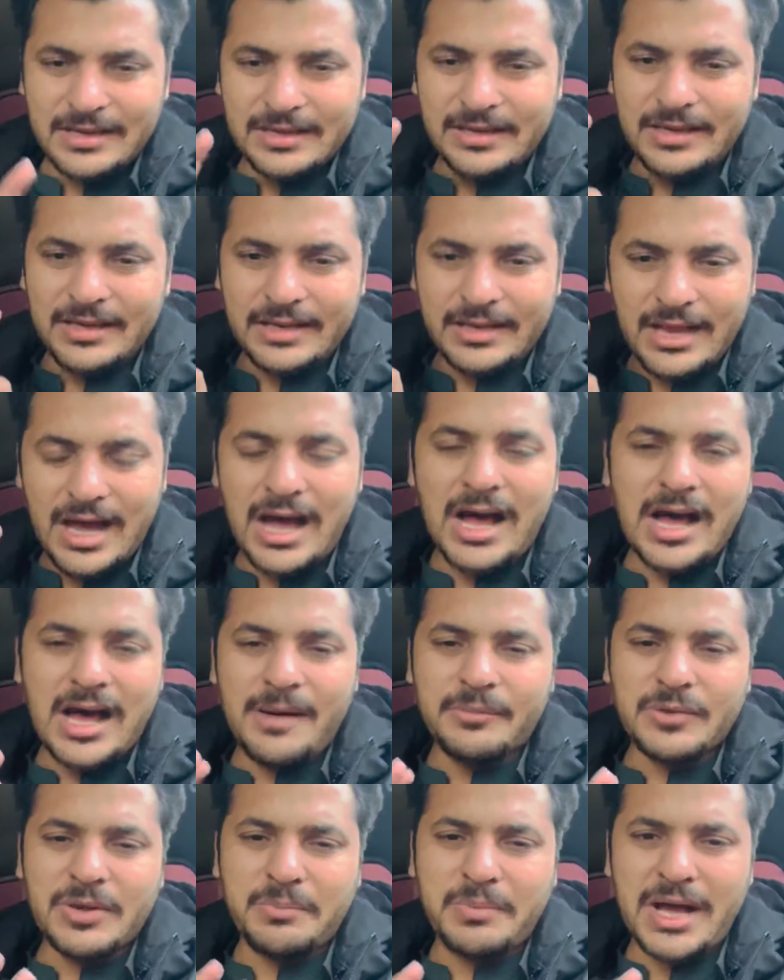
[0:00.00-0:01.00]
कि ना
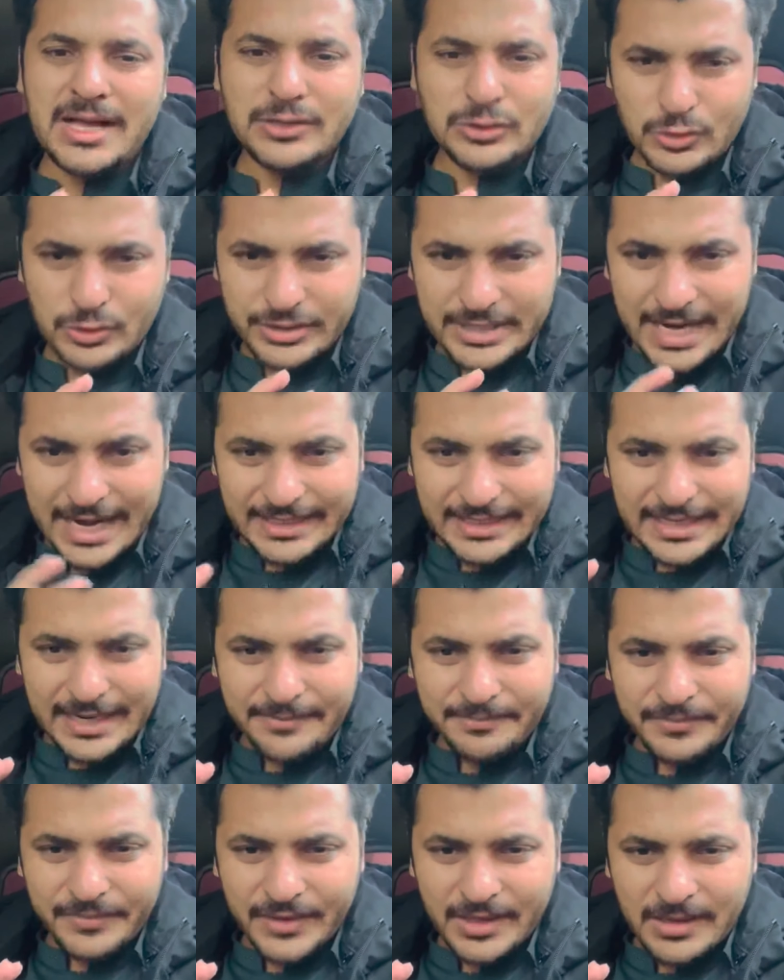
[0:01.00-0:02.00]
आपके पास कोई डाटा
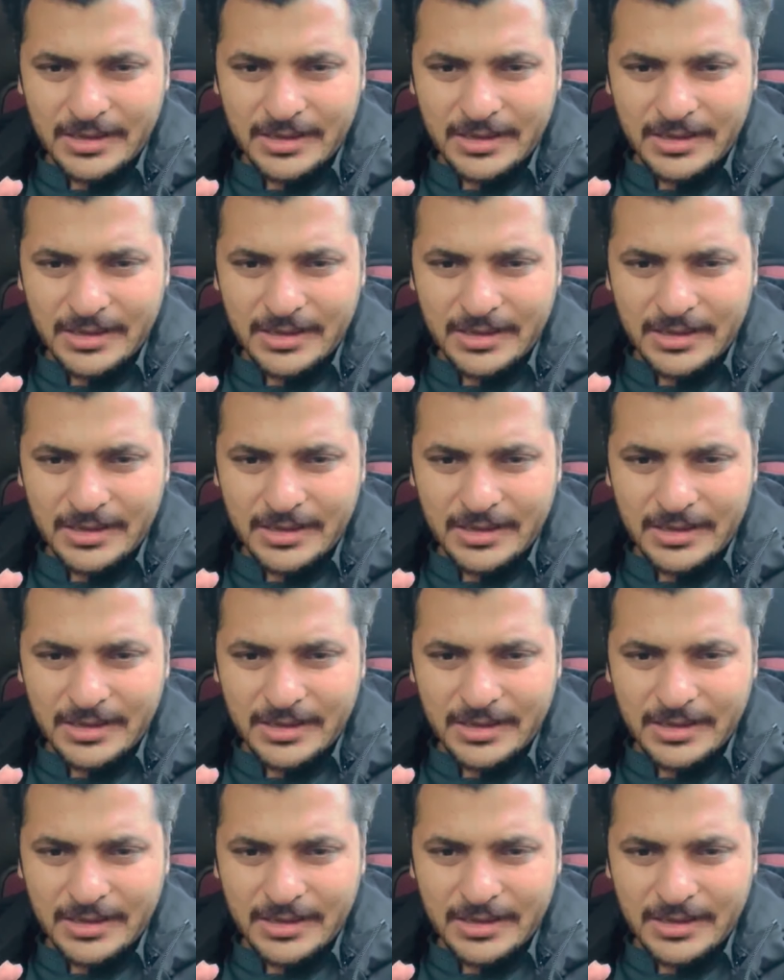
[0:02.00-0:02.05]
है